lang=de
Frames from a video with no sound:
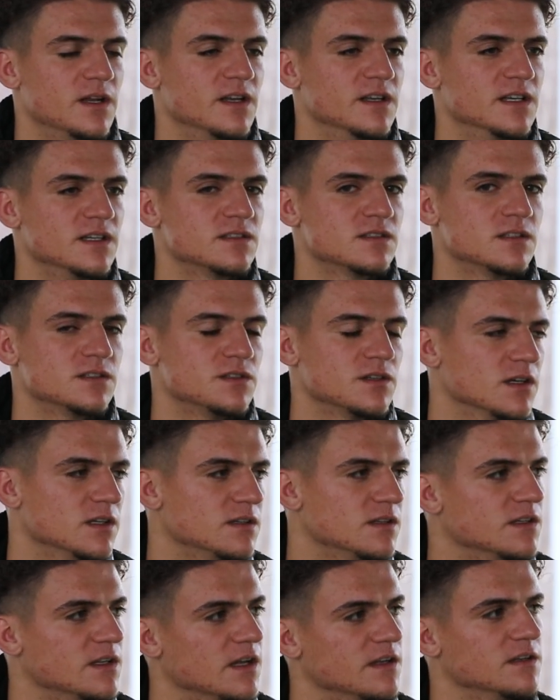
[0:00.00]
meine nächsten
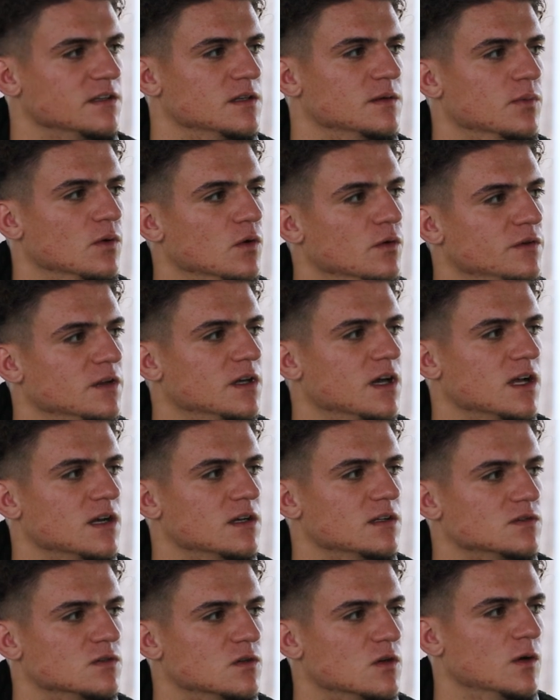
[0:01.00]
Schritte, dann in den
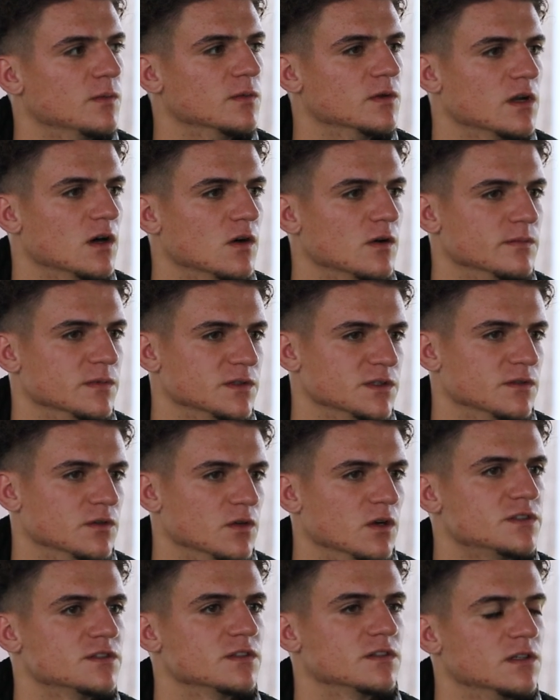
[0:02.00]
Profikader zu kommen und auch mich in
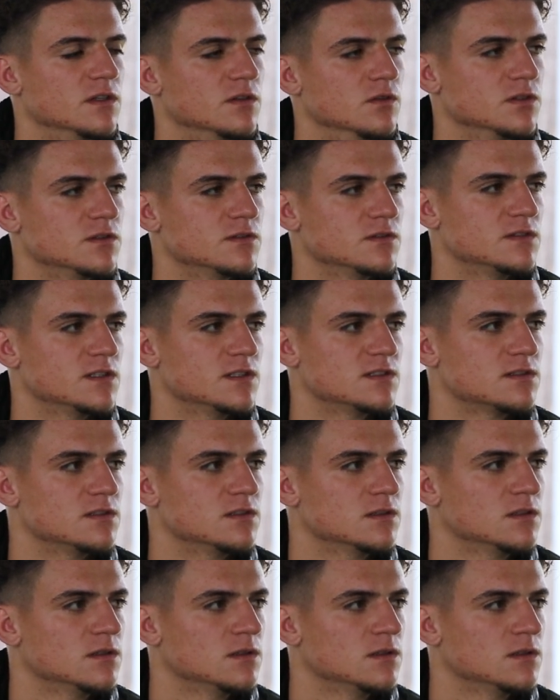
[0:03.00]
Deutschland hier durchzusetzen.